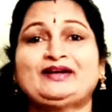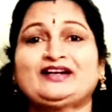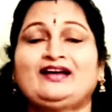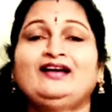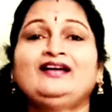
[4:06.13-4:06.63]

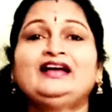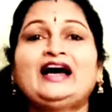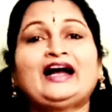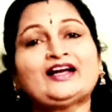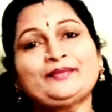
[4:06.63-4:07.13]
అనమాట
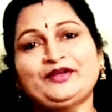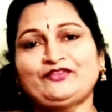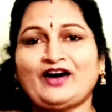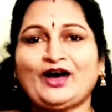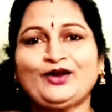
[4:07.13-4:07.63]
అట్లా
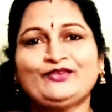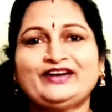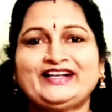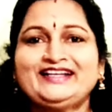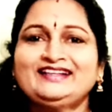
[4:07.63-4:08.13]
మీరు ఫాలో
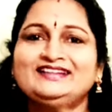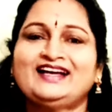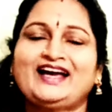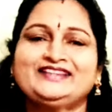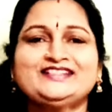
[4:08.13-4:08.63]
అవ్వండి
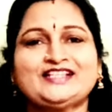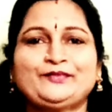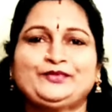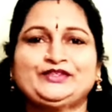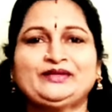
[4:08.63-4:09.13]
అయితే
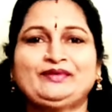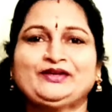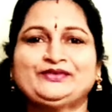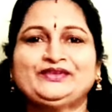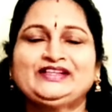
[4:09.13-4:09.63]
సరిపోతుంది
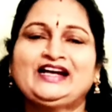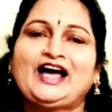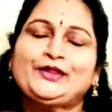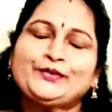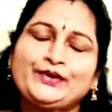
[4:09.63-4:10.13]
మీకు
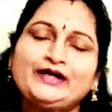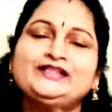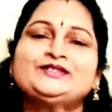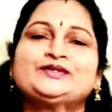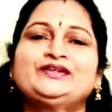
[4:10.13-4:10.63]
అది
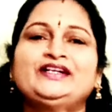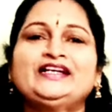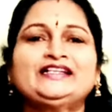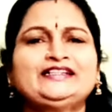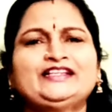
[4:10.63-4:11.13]
ఒక్కటి
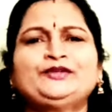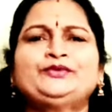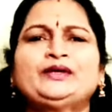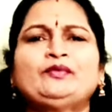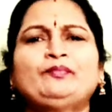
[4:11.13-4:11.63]
తీసుకోండి అది ఎంత
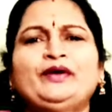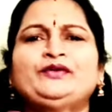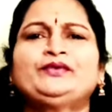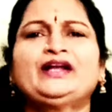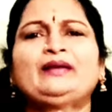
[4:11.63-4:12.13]
నూట ముప్పై
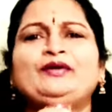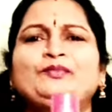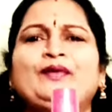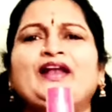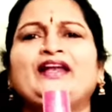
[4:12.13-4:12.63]
నూట నలభై
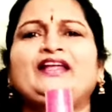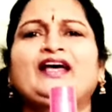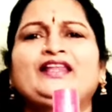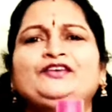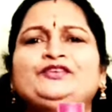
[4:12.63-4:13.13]
రూపాయలు
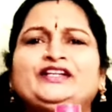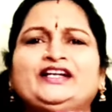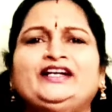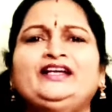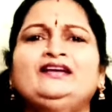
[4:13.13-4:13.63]
అనేది అదే
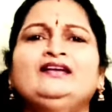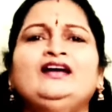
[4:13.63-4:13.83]
ఉంటుందండి